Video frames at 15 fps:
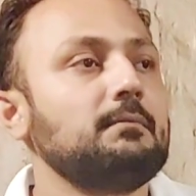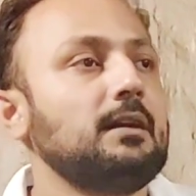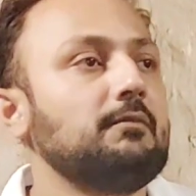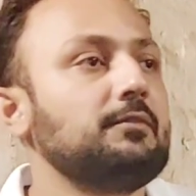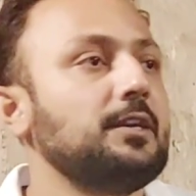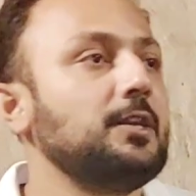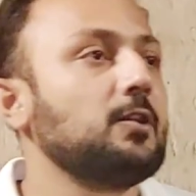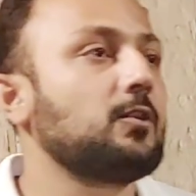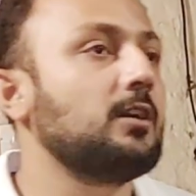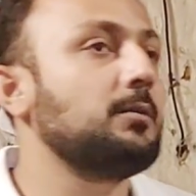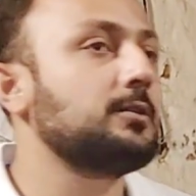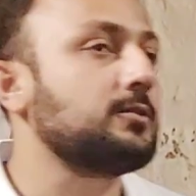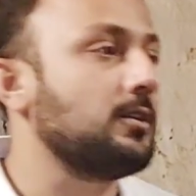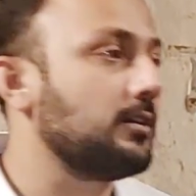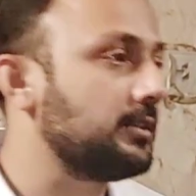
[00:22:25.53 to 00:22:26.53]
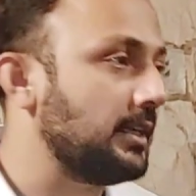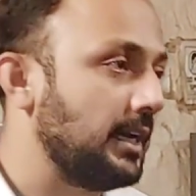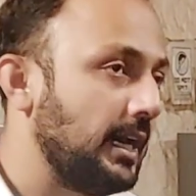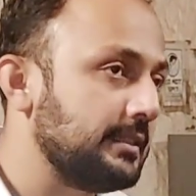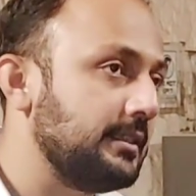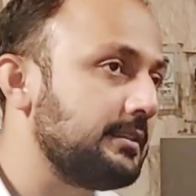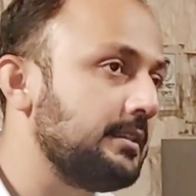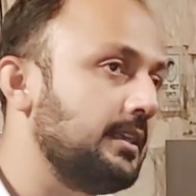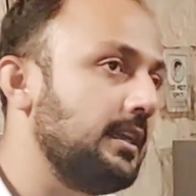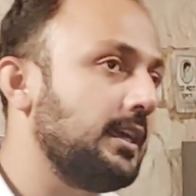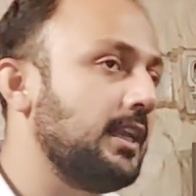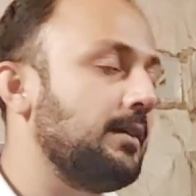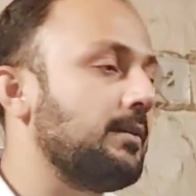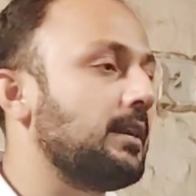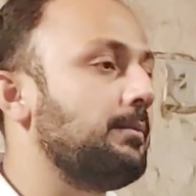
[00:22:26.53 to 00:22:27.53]
मैम वीडियो कॉल में स्टॉक दिखा देते हैं
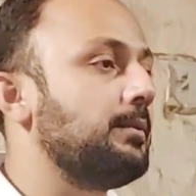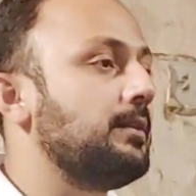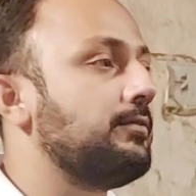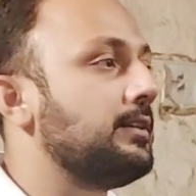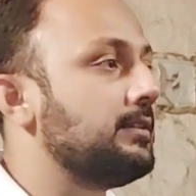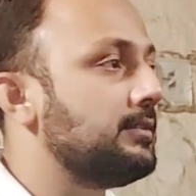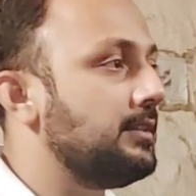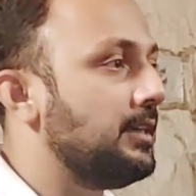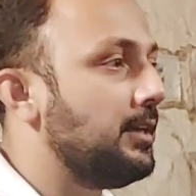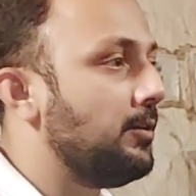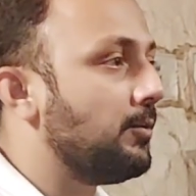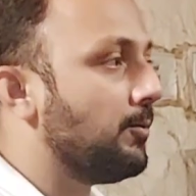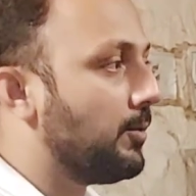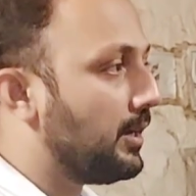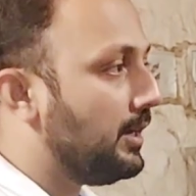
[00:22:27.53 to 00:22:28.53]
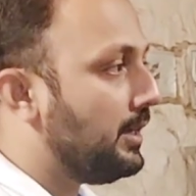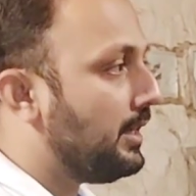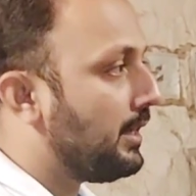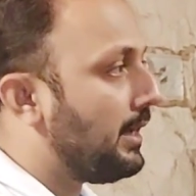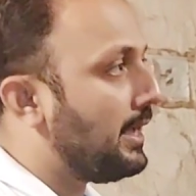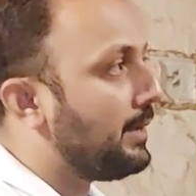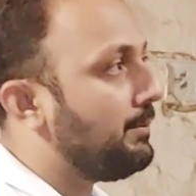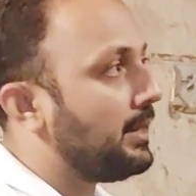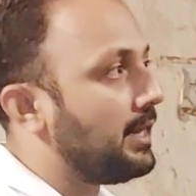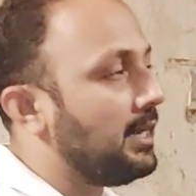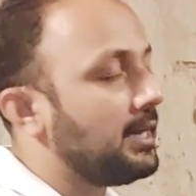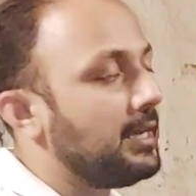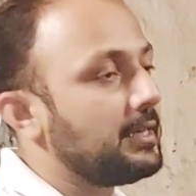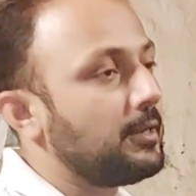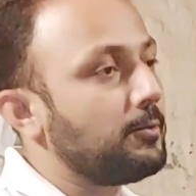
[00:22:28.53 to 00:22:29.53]
लेकिन हमारा प्रेफरेंस ये है लोगों के लिए कि एक बार
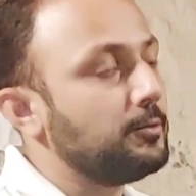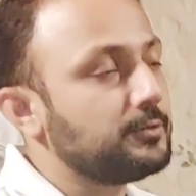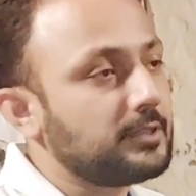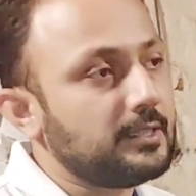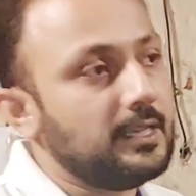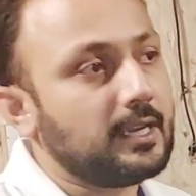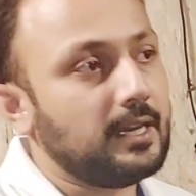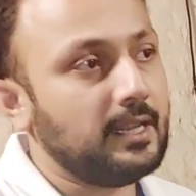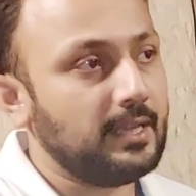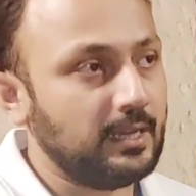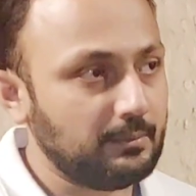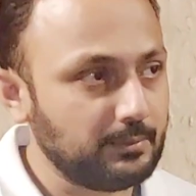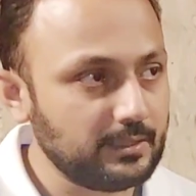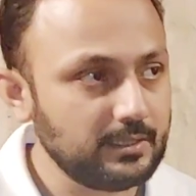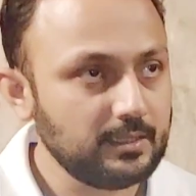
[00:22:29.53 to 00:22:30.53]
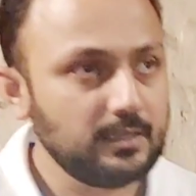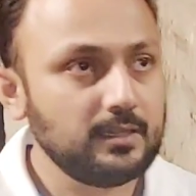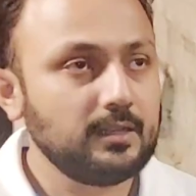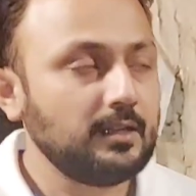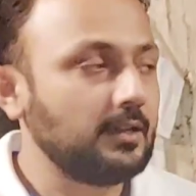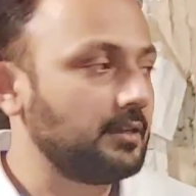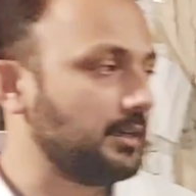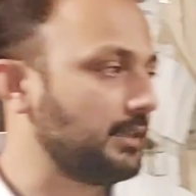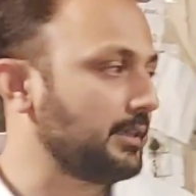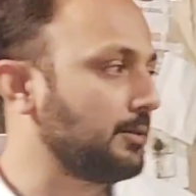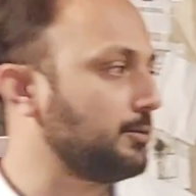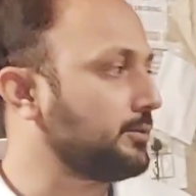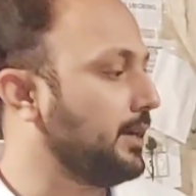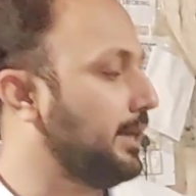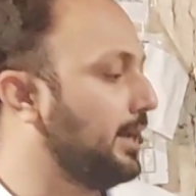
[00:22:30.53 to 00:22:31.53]
आकर के खुद से देख ले यहाँ पर ओके
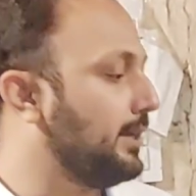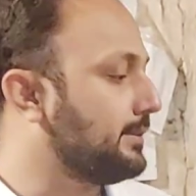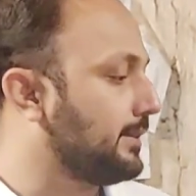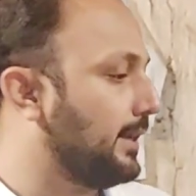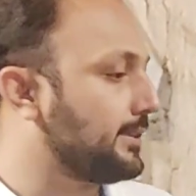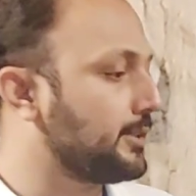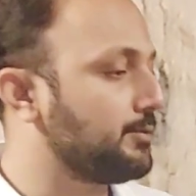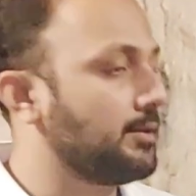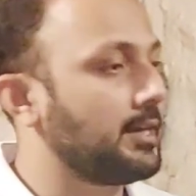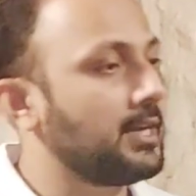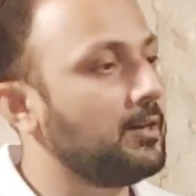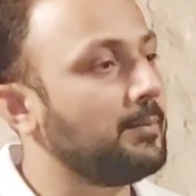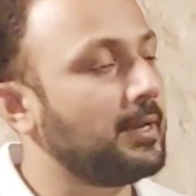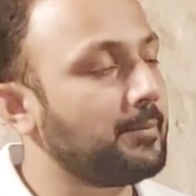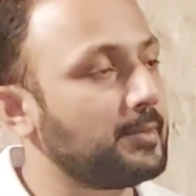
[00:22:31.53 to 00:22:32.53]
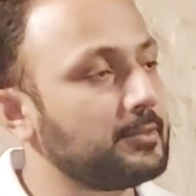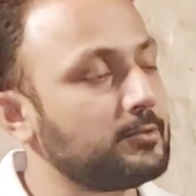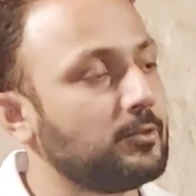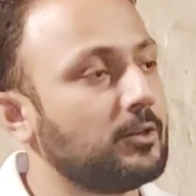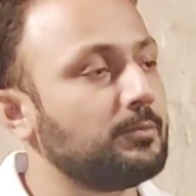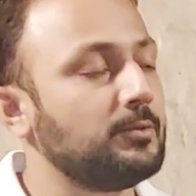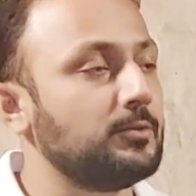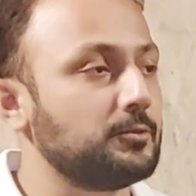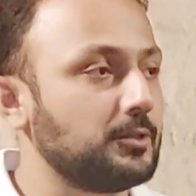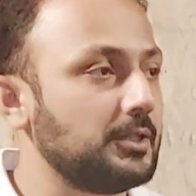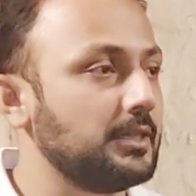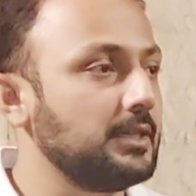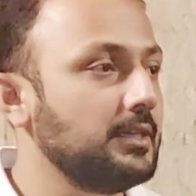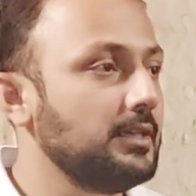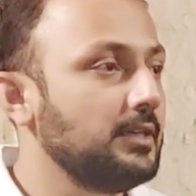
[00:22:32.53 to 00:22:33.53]
रीजन उसका ये कि स्केचेस वगैरह हमारे पास स्टॉक में
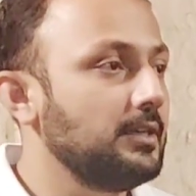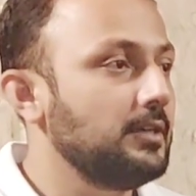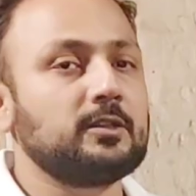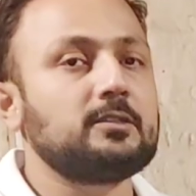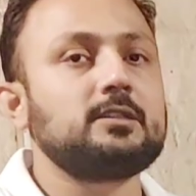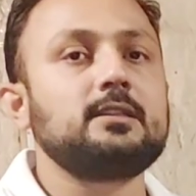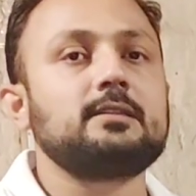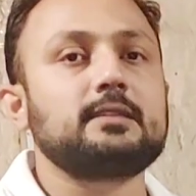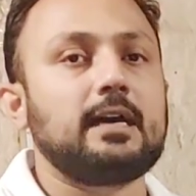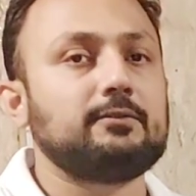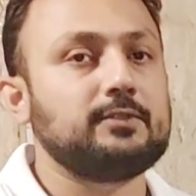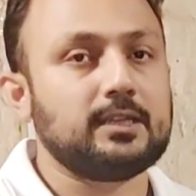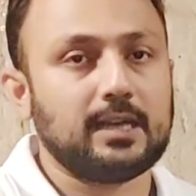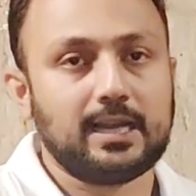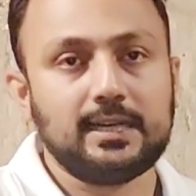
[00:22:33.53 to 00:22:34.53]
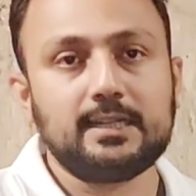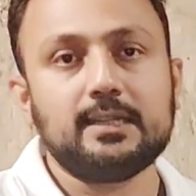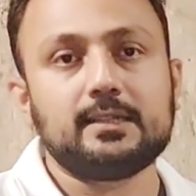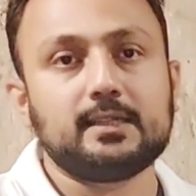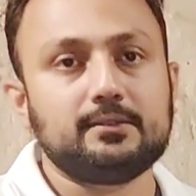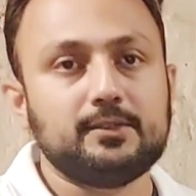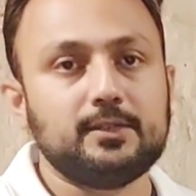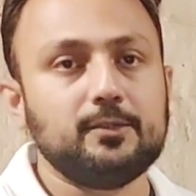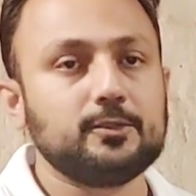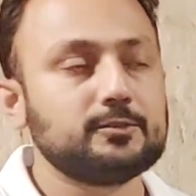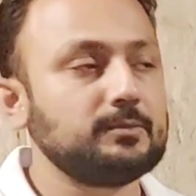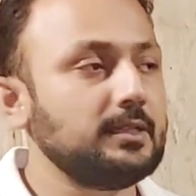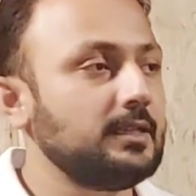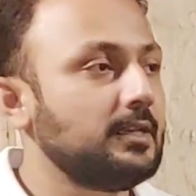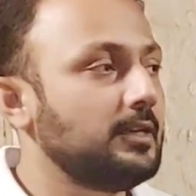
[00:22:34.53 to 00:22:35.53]
होते हैं बहुत सी चीजें साफ दिखाई नहीं देती
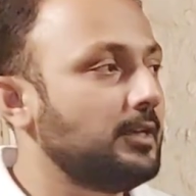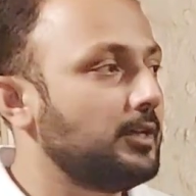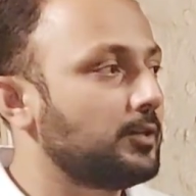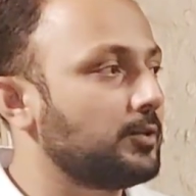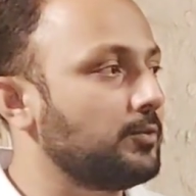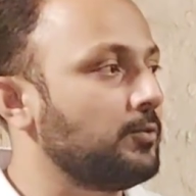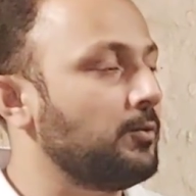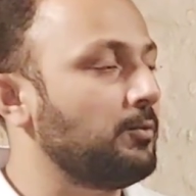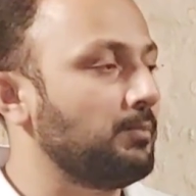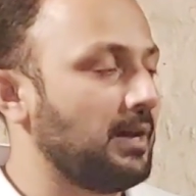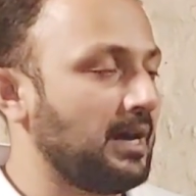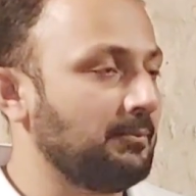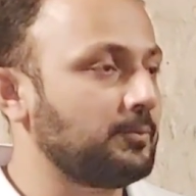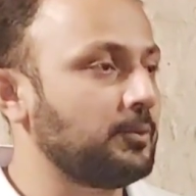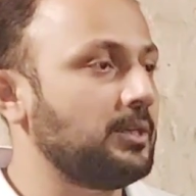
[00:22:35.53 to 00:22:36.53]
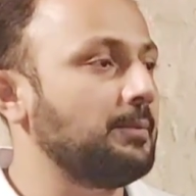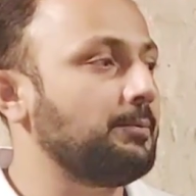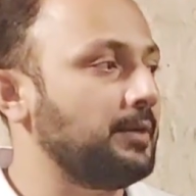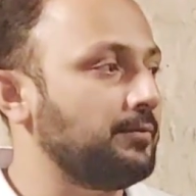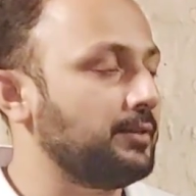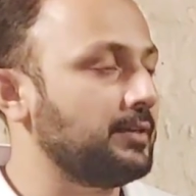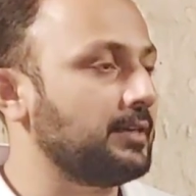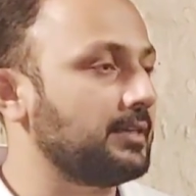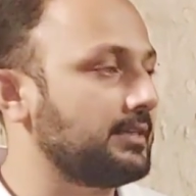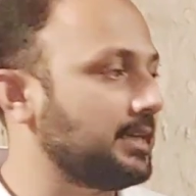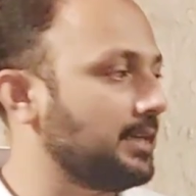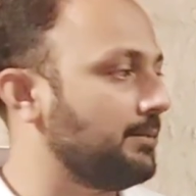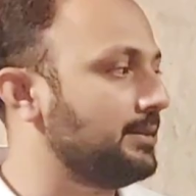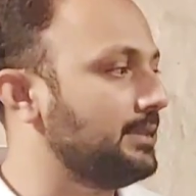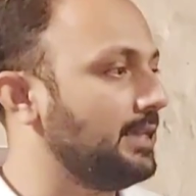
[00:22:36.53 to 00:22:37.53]
वीडियोस में तो हम तो ये प्रीफर करते
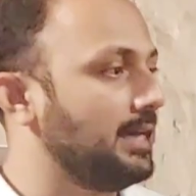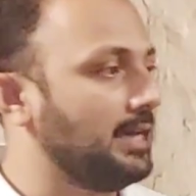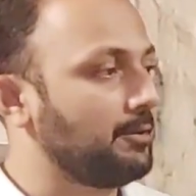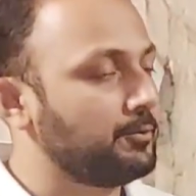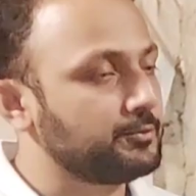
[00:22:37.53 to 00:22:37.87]
हैं कि बंदे आए